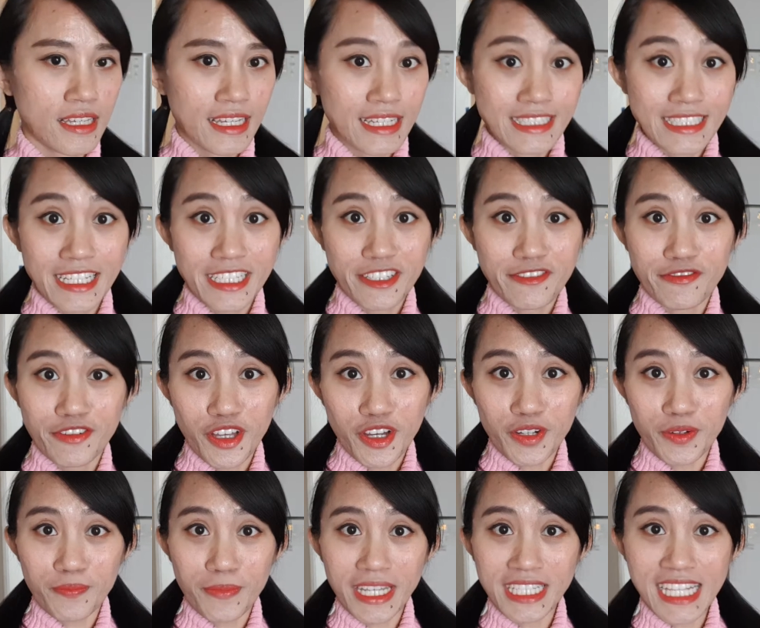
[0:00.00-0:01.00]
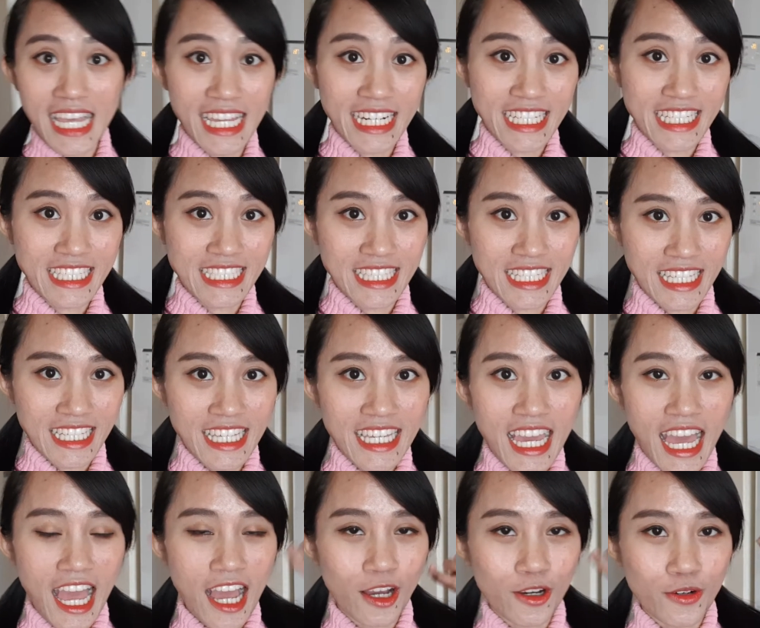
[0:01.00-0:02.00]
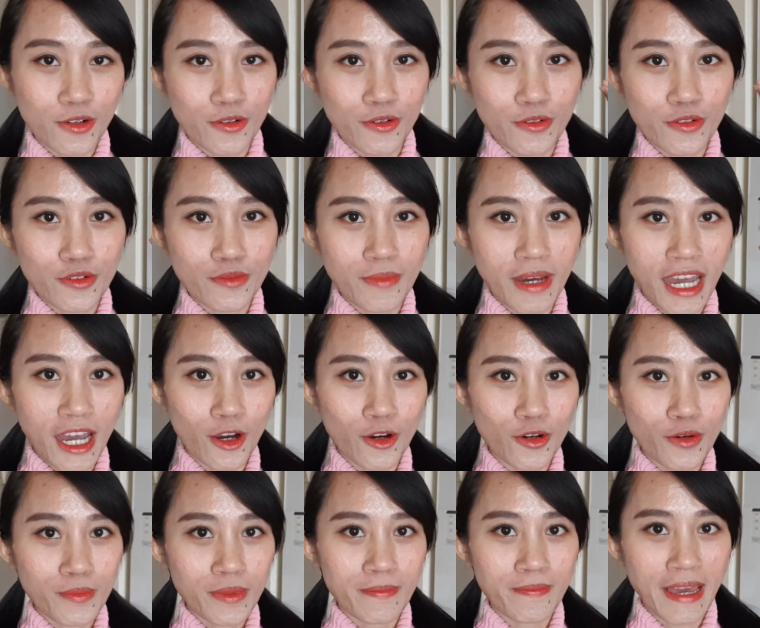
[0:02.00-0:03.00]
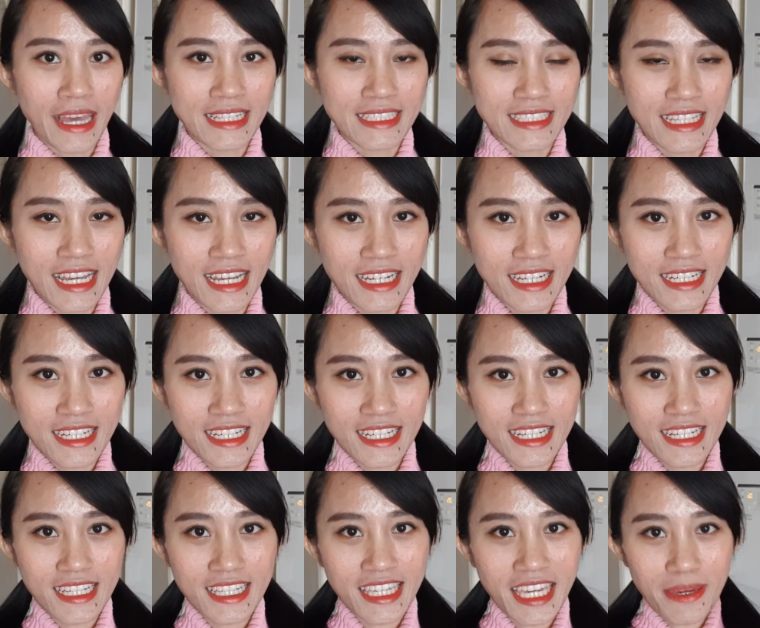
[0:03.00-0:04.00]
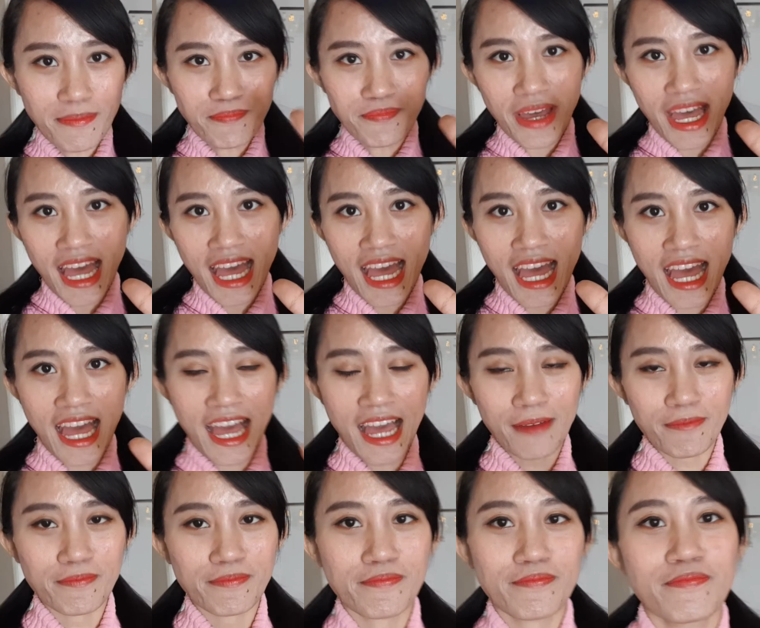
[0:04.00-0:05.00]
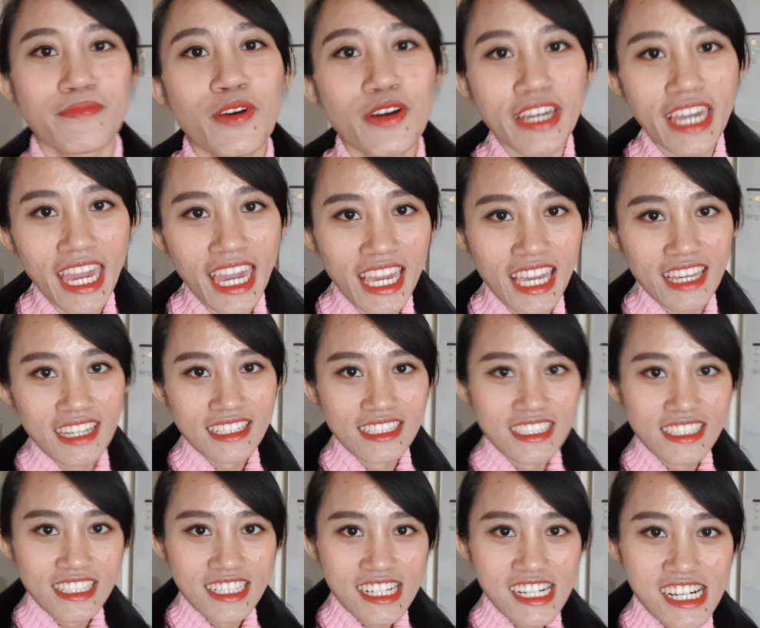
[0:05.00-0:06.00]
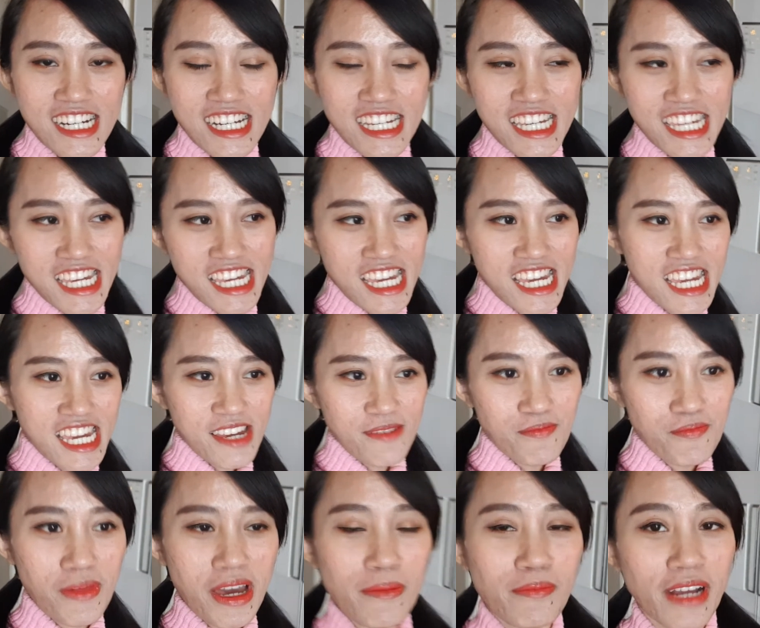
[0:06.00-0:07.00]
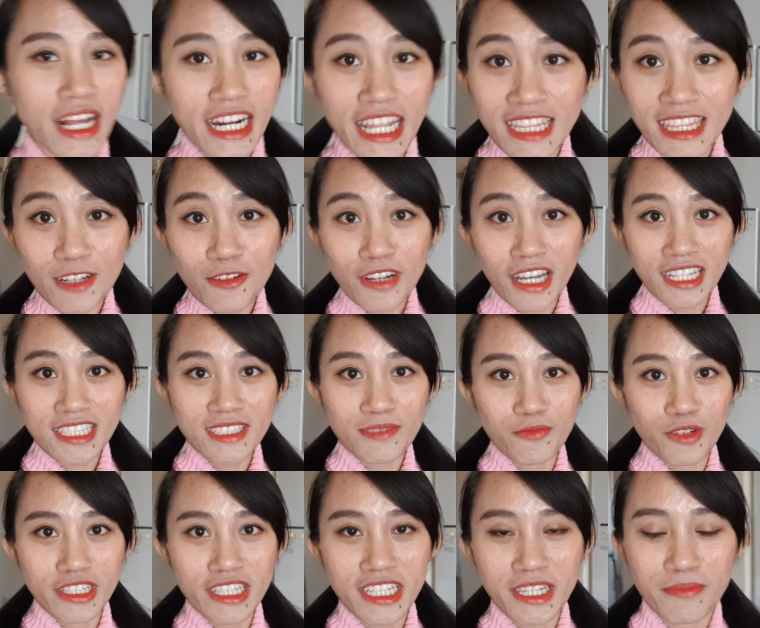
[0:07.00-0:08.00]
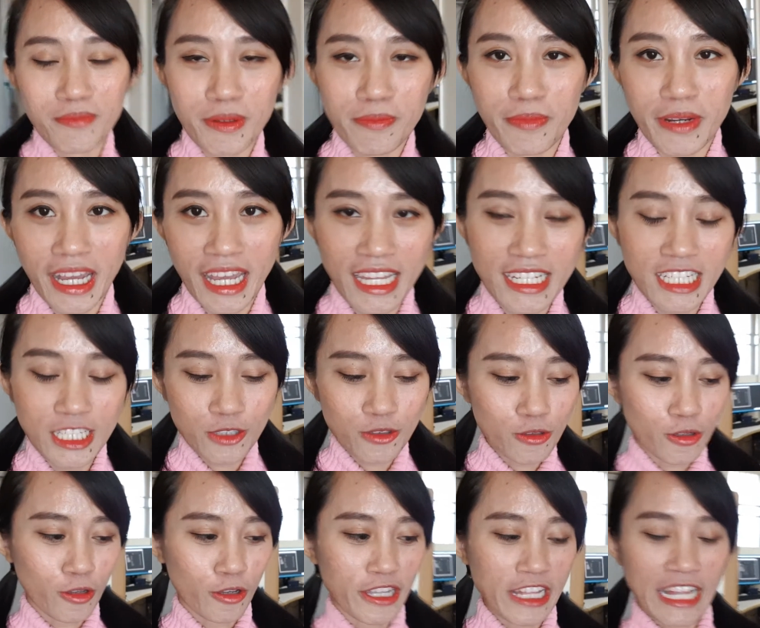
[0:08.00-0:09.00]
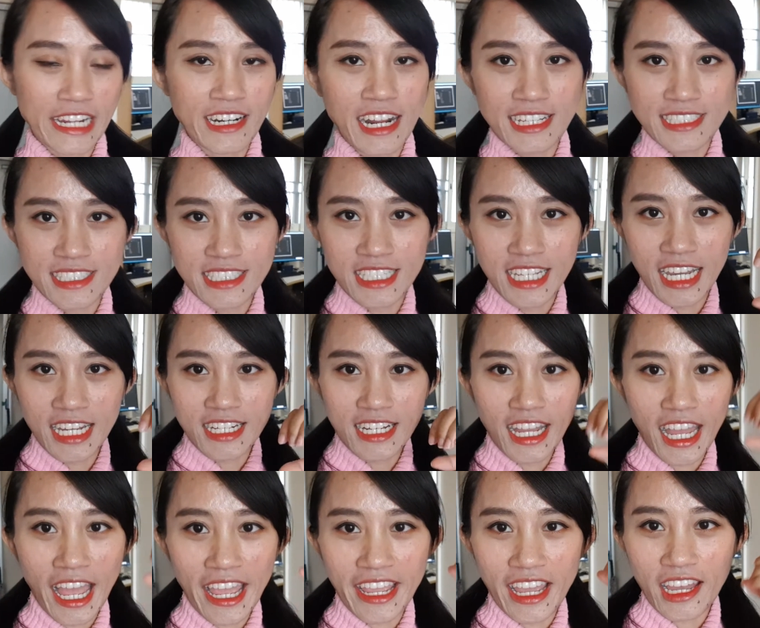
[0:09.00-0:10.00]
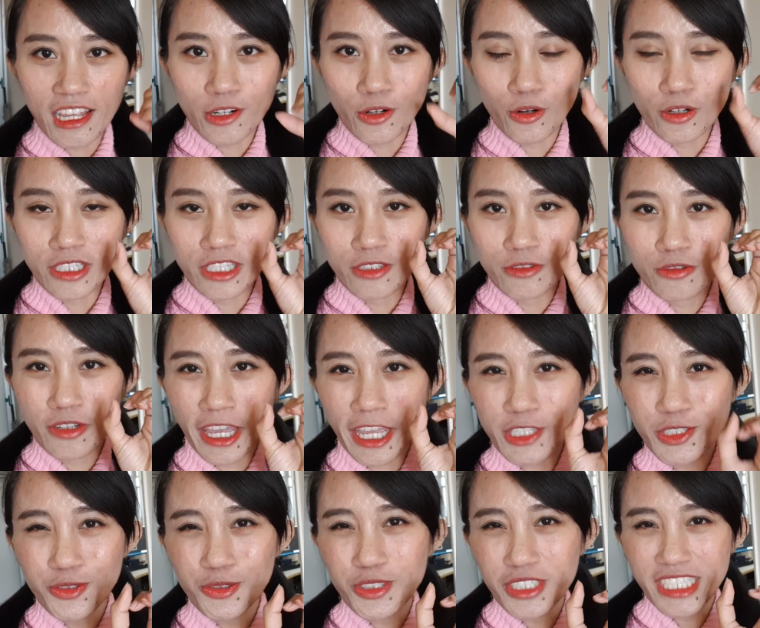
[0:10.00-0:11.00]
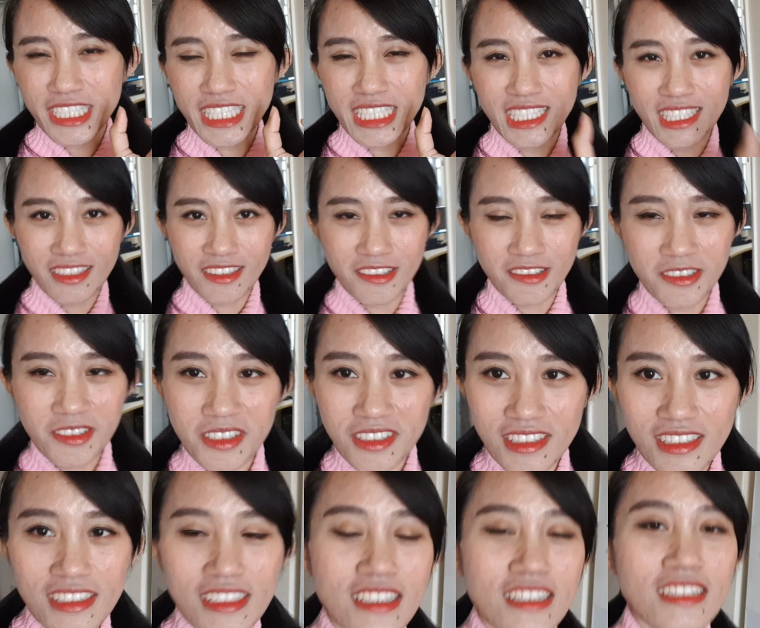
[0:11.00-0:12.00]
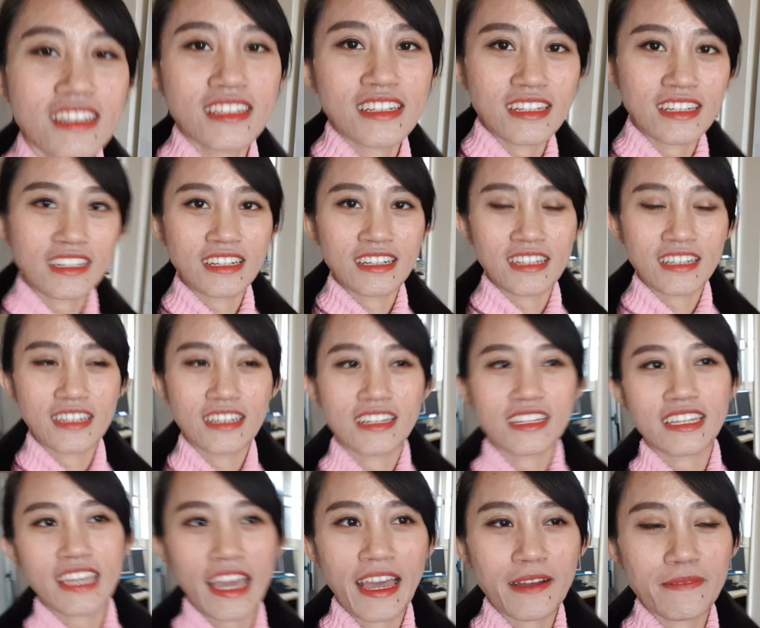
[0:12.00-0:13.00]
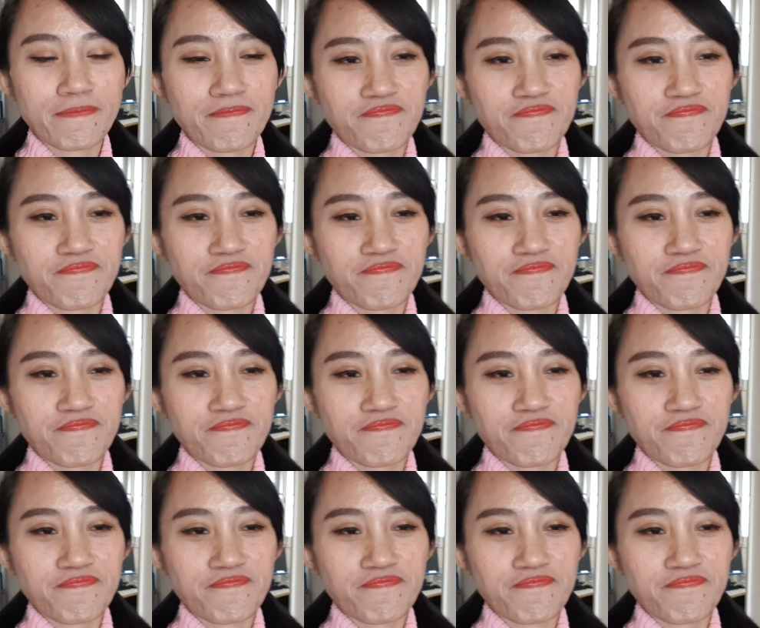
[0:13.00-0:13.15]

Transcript: jadi vlogmas hari ini aku mau memasak kimbab. Oke, okay. kimbab. Kalian tahu kan semuanya kimbab kan? Itu loh ya nasi yang kayak roll gitu, kayak sushi gitu. Uh, ya.